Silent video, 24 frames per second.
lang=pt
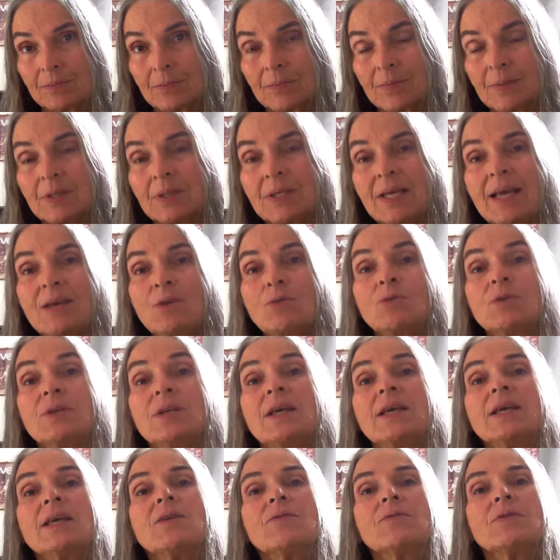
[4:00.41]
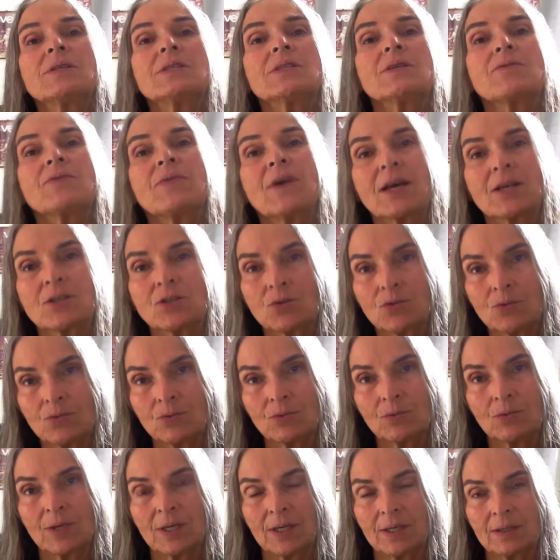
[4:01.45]
E aí o que, que você faz
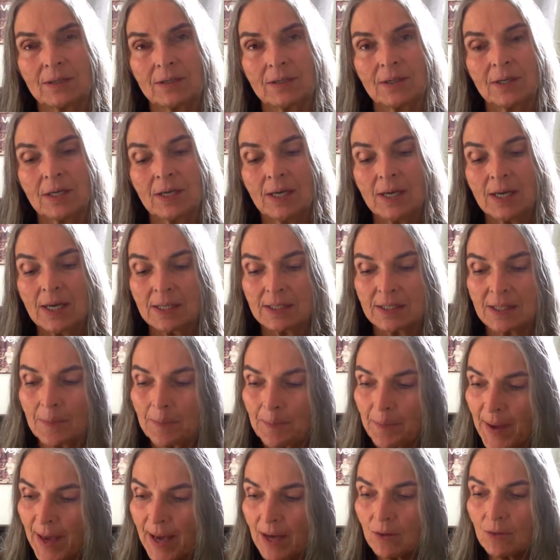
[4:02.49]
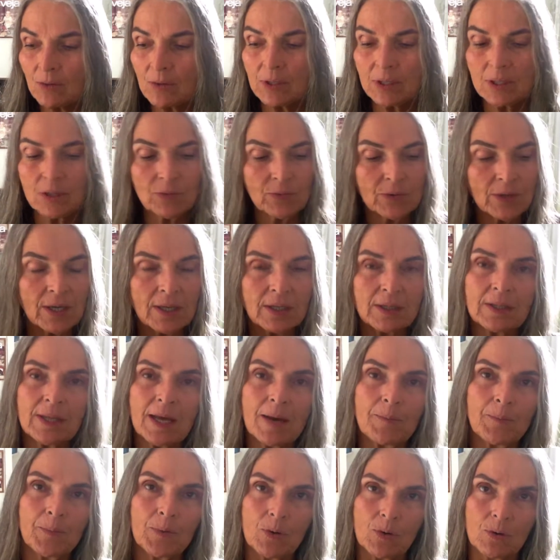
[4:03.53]
com ele? Você pega o livro, ele
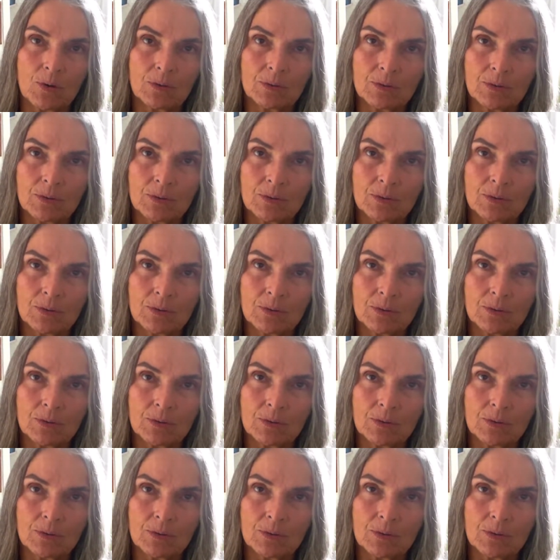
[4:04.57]
está pronto.